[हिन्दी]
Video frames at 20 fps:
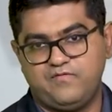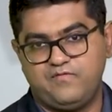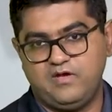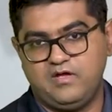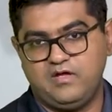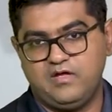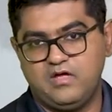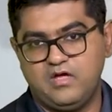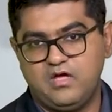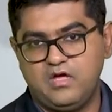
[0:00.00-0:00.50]
आर
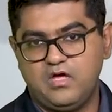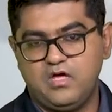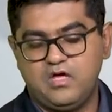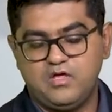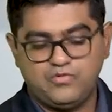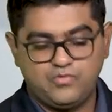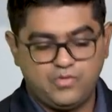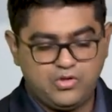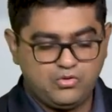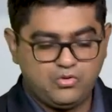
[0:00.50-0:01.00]
फ्री
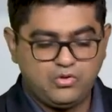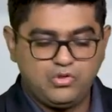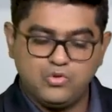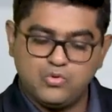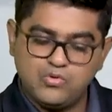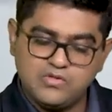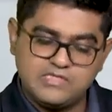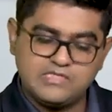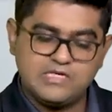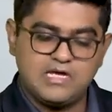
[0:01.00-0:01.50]
तो इनको
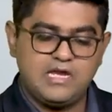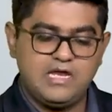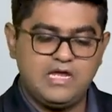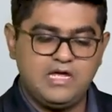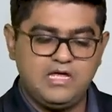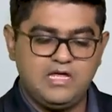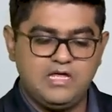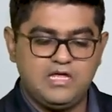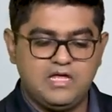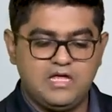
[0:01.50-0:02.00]
यूज़
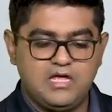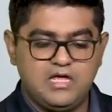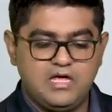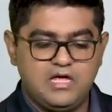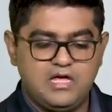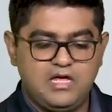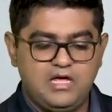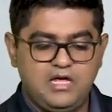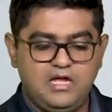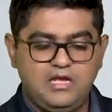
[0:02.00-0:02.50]
करें
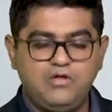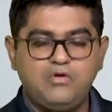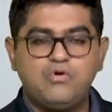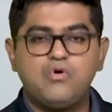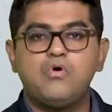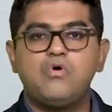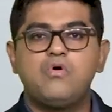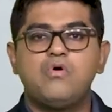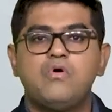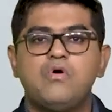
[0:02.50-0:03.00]

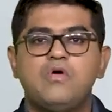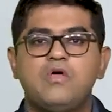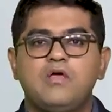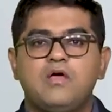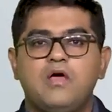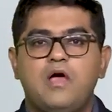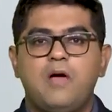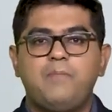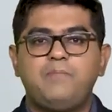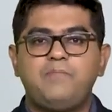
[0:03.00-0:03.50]
इनको
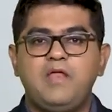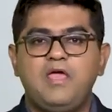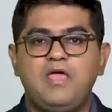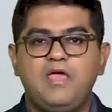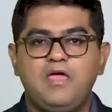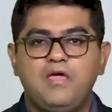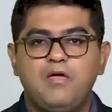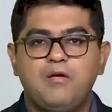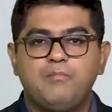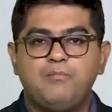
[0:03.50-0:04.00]
अपने
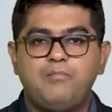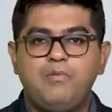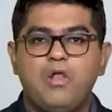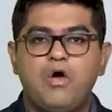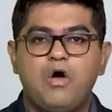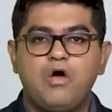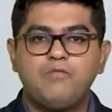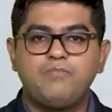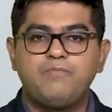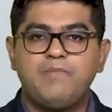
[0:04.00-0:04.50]

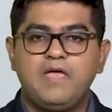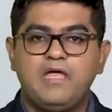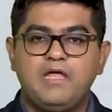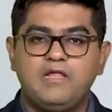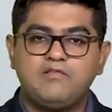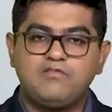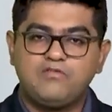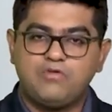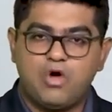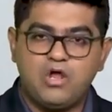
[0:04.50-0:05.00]
ब्लॉग पे
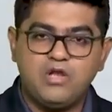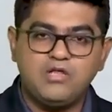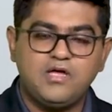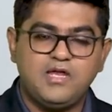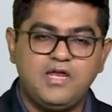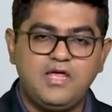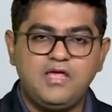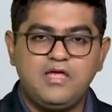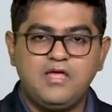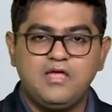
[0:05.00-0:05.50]
इंस्टॉल
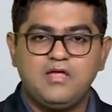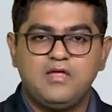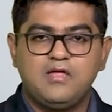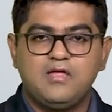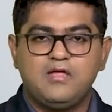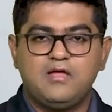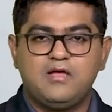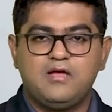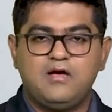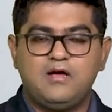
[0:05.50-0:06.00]
करें
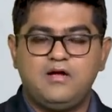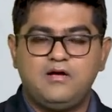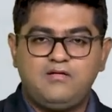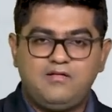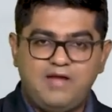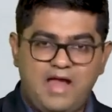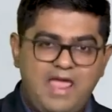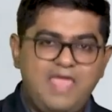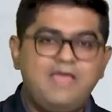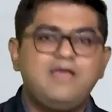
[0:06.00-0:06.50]

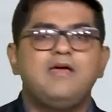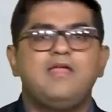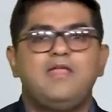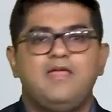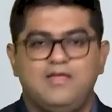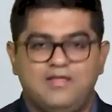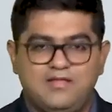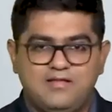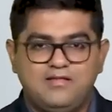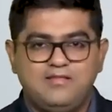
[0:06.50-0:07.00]
ट्राई
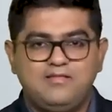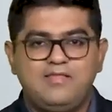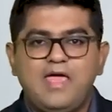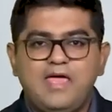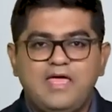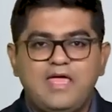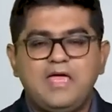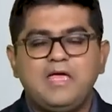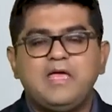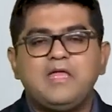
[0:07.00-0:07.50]
करें
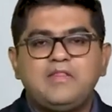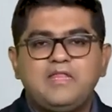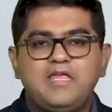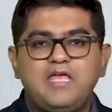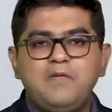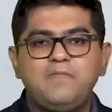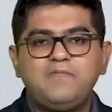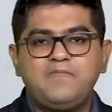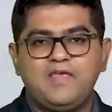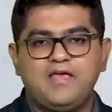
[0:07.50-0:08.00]
देखेंगे
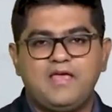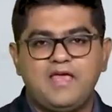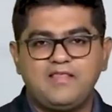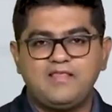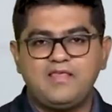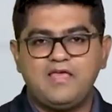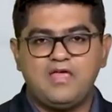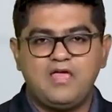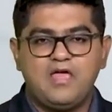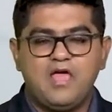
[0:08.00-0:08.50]
थीम से
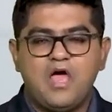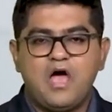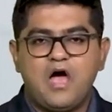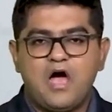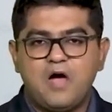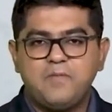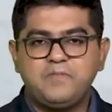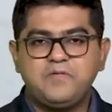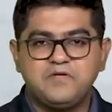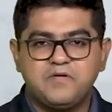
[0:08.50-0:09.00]
कैसे
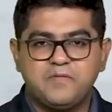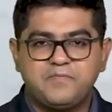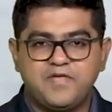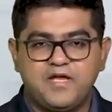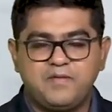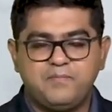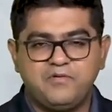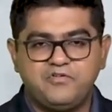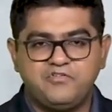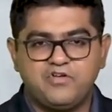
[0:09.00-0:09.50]
आपकी
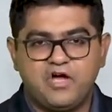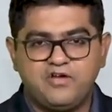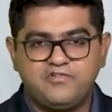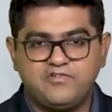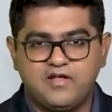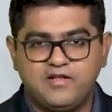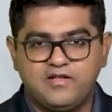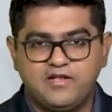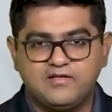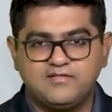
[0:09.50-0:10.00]
वेबसाइट में चार
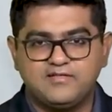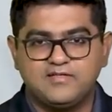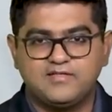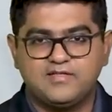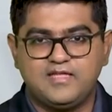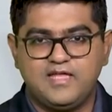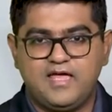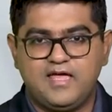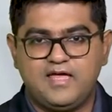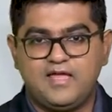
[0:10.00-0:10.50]
चांद लग
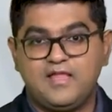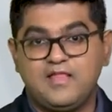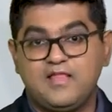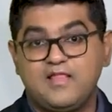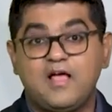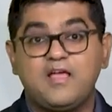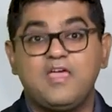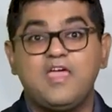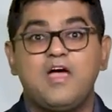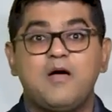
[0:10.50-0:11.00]
सकते हैं
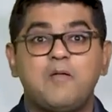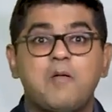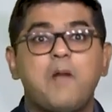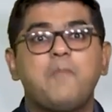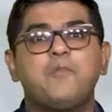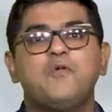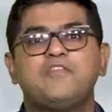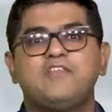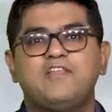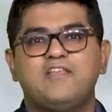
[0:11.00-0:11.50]
ताकि हम
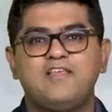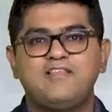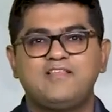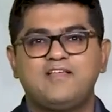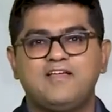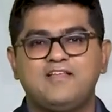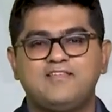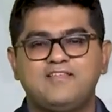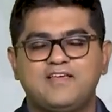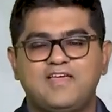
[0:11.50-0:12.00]
आपको
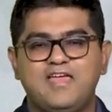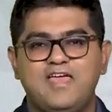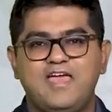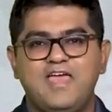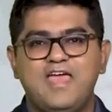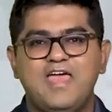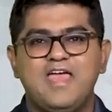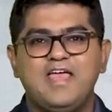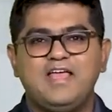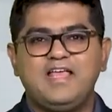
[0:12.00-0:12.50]
सजेस्ट कर
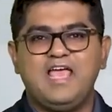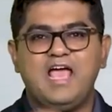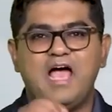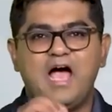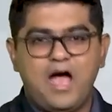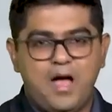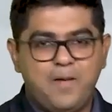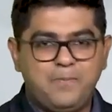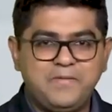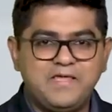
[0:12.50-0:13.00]
सकें कि
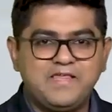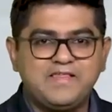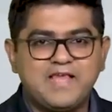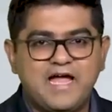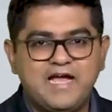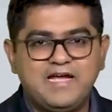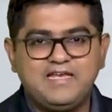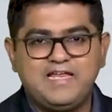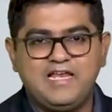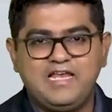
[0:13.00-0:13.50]
आपकी
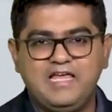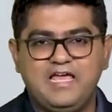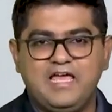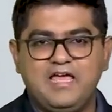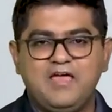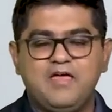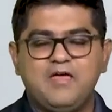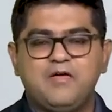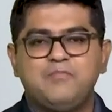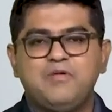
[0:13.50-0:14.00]
साइट के
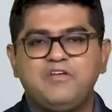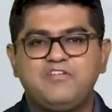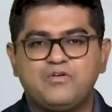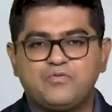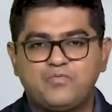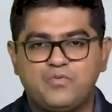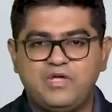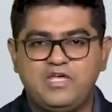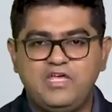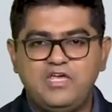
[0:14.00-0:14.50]
लिए
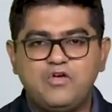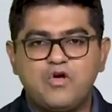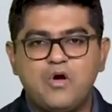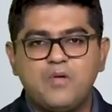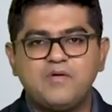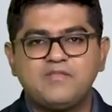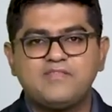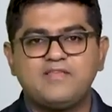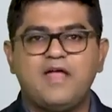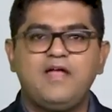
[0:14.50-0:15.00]
बेशक वो ई
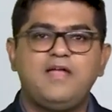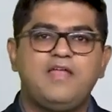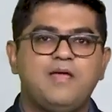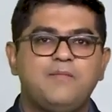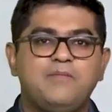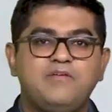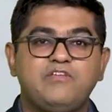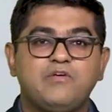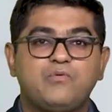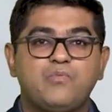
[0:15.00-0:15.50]
कॉमर्स साइट
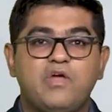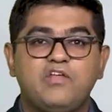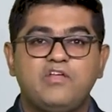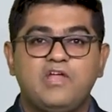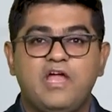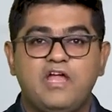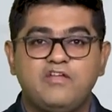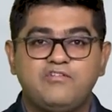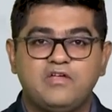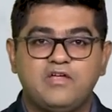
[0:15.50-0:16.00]
है बेशक वो
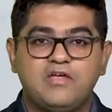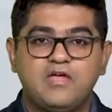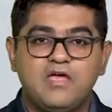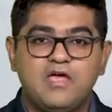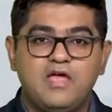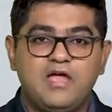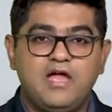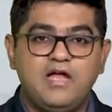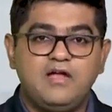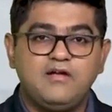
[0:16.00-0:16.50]

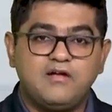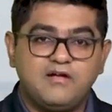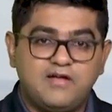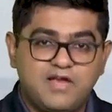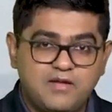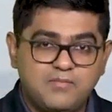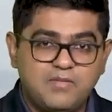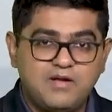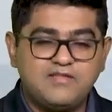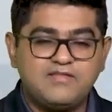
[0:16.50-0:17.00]

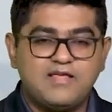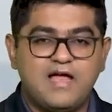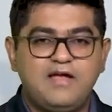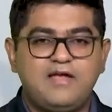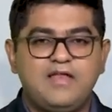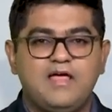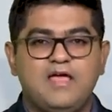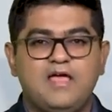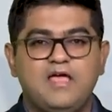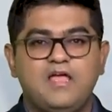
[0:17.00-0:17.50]
इंटरटेनमेंट
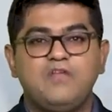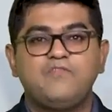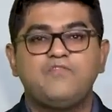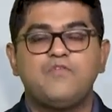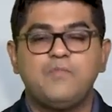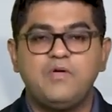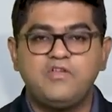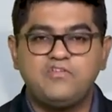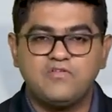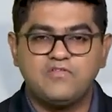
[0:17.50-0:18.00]
साइट है
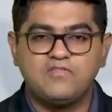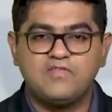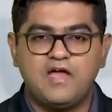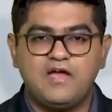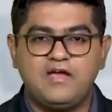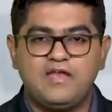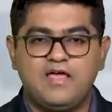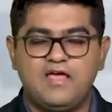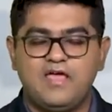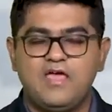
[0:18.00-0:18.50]
इंफॉर्मेशन
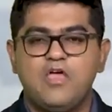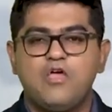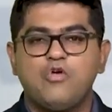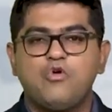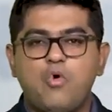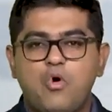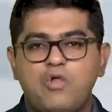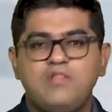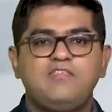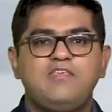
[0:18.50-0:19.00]
साइट है
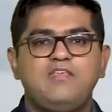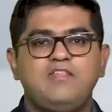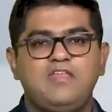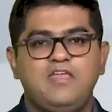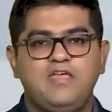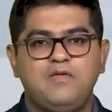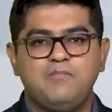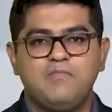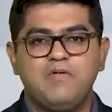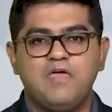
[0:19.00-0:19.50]
कौन सी
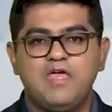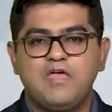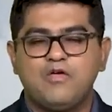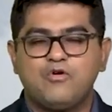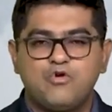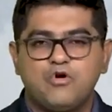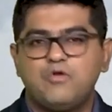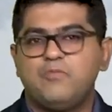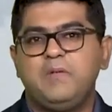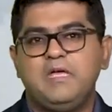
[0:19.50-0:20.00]
थीम
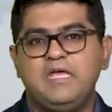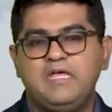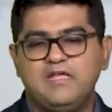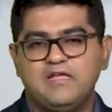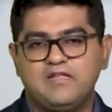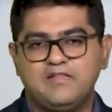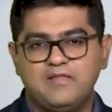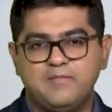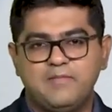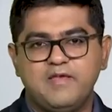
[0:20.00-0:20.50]
कुड बी
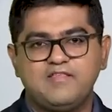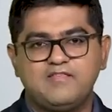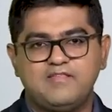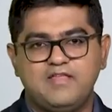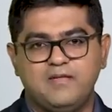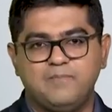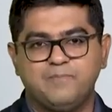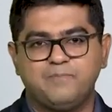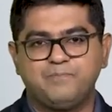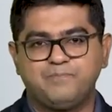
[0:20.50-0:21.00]
द
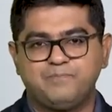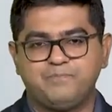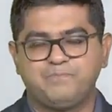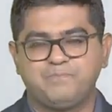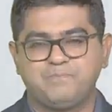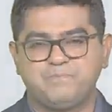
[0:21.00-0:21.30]
बेस्ट थीम